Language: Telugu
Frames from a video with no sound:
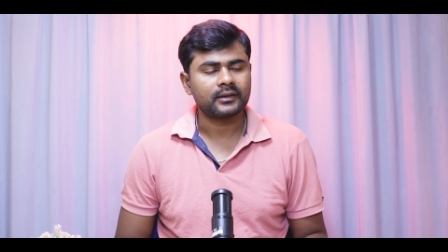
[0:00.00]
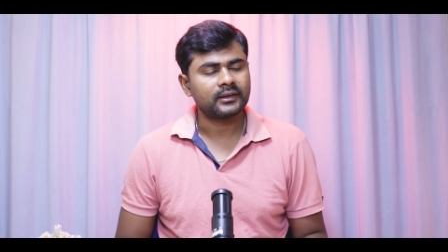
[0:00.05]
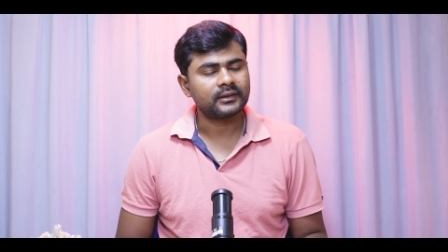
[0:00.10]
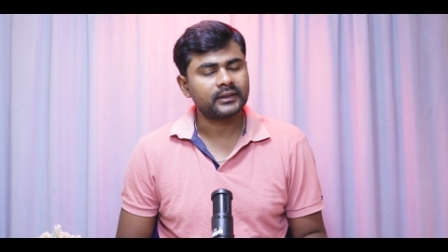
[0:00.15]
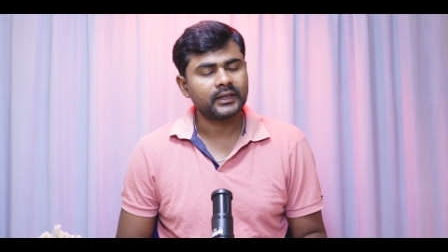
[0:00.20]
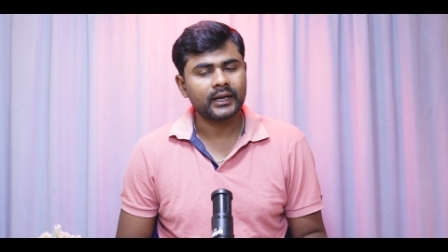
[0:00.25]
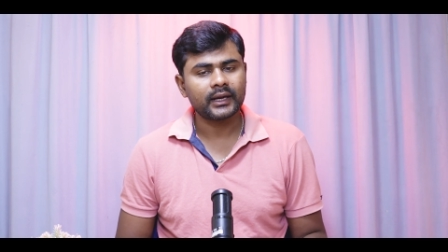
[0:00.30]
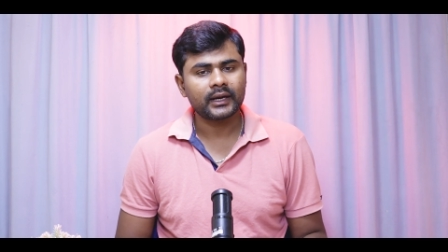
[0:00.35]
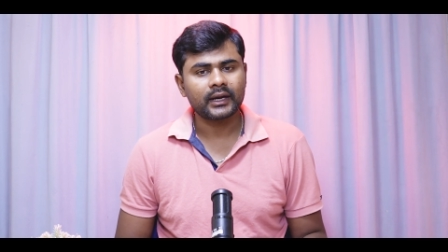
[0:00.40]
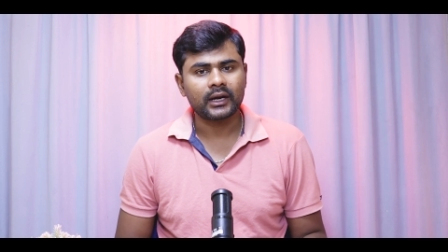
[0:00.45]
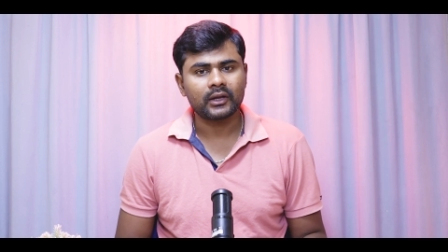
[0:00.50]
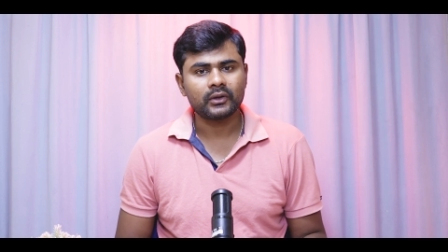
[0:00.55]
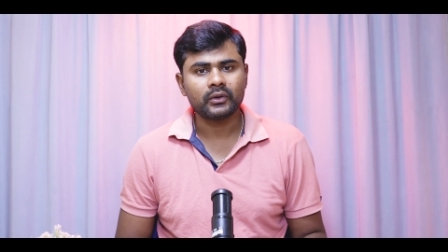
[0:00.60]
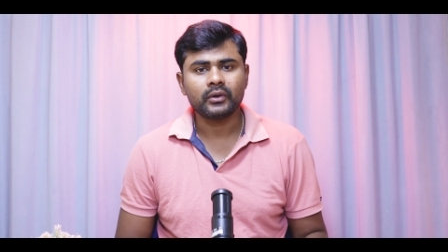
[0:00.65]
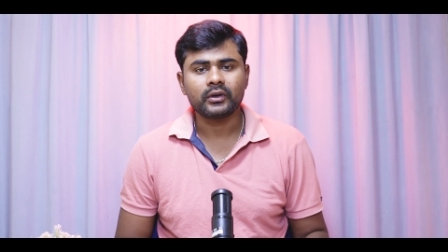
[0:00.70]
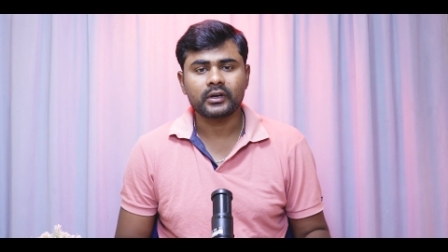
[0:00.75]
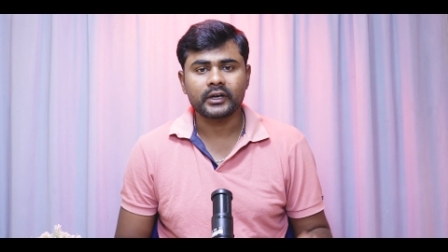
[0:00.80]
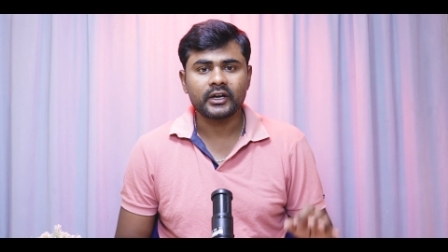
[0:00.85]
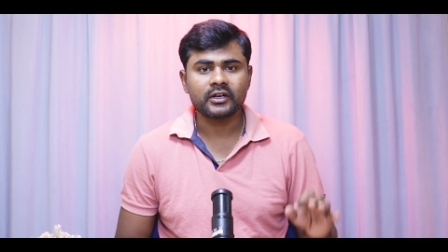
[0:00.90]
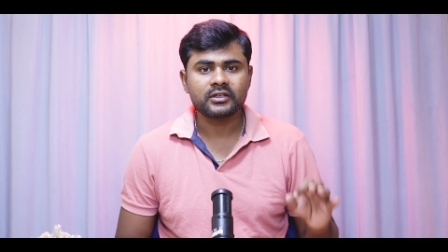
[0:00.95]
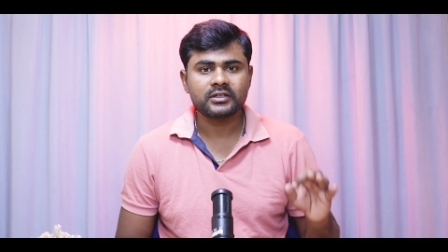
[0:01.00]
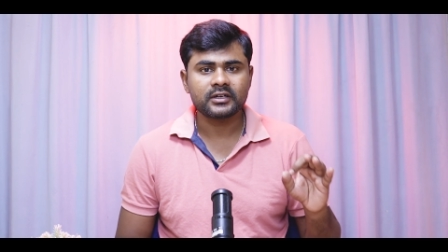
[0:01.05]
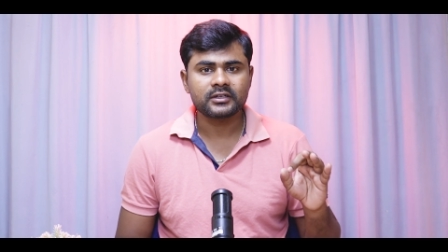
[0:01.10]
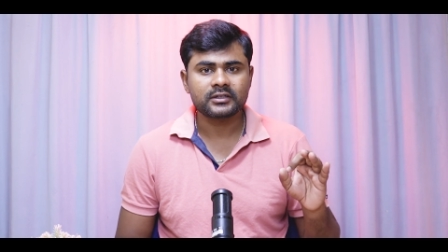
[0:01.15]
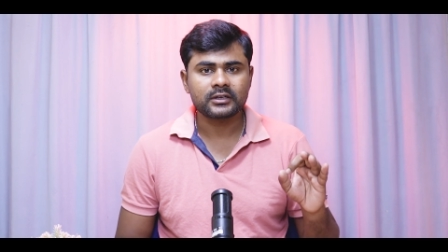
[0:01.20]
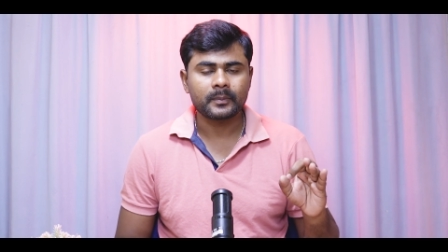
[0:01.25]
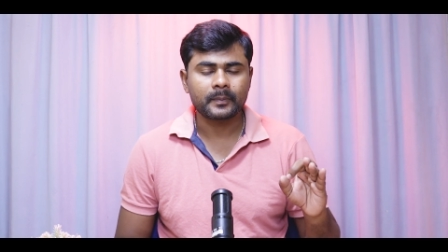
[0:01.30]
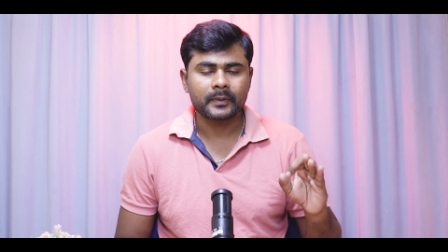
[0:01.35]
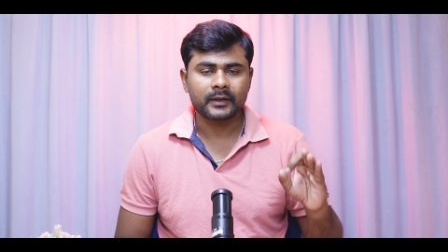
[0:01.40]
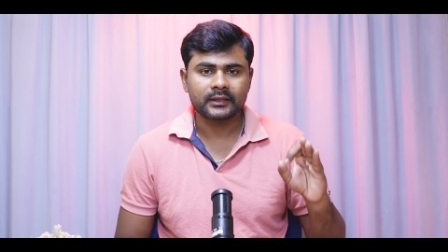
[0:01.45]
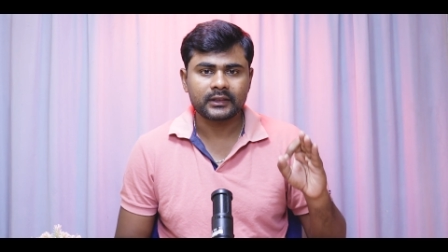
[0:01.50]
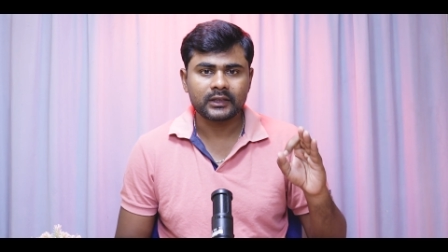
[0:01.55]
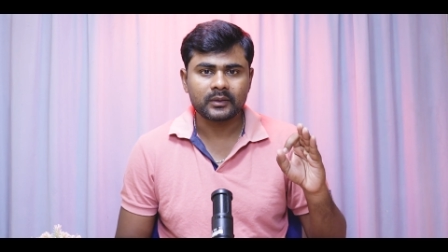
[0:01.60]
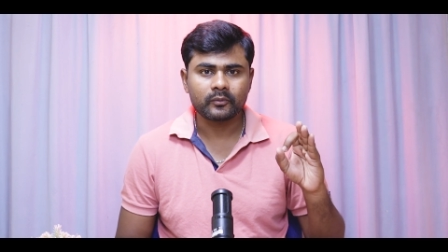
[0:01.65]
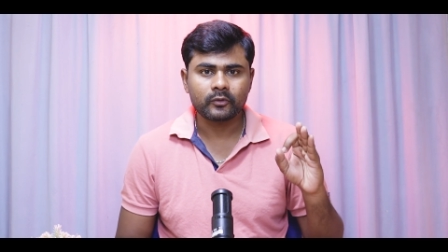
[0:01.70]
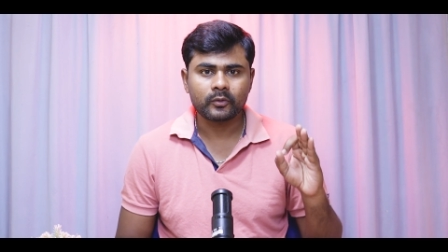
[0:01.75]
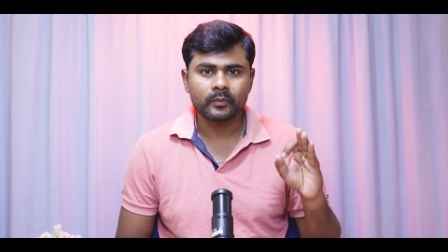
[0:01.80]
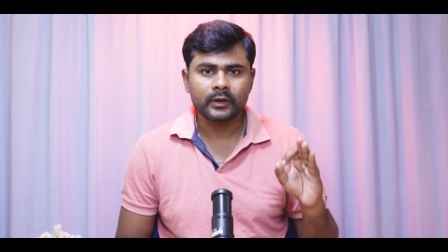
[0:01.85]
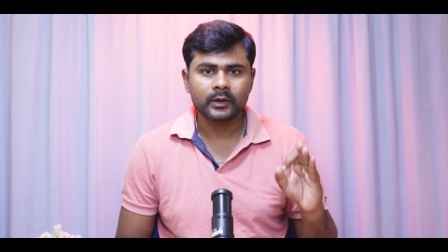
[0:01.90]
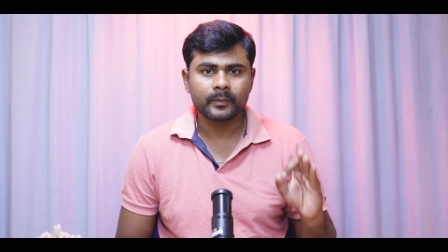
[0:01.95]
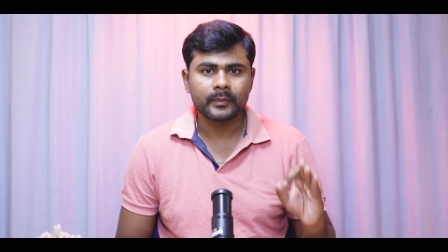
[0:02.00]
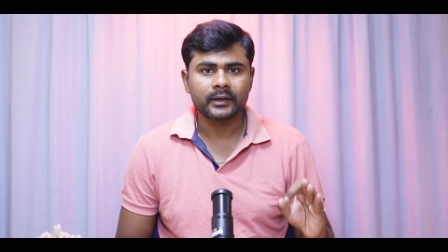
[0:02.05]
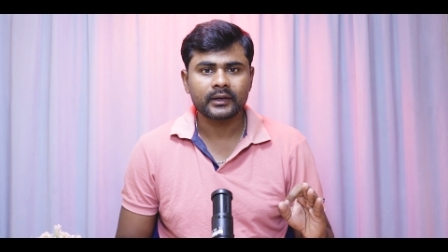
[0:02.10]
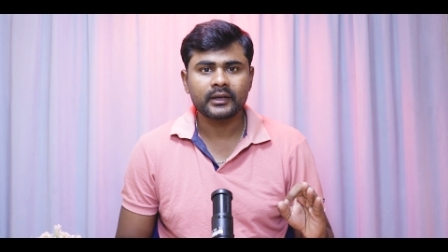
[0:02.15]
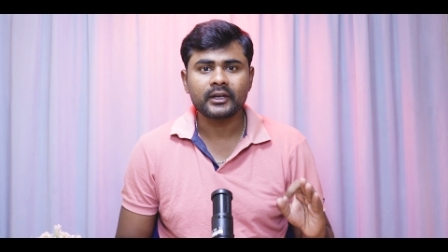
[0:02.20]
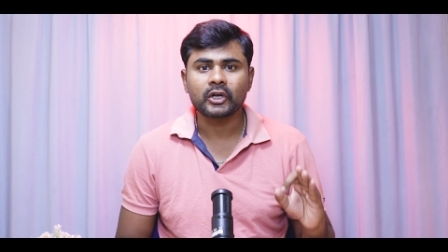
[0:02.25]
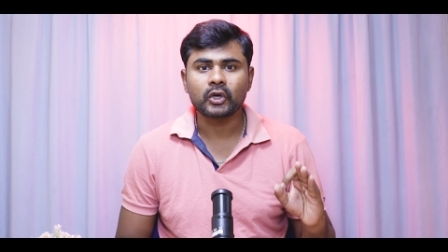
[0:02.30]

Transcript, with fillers: ఇదనే కాదు రెనో సిరీస్లో ప్రతి మొబైల్ మనకి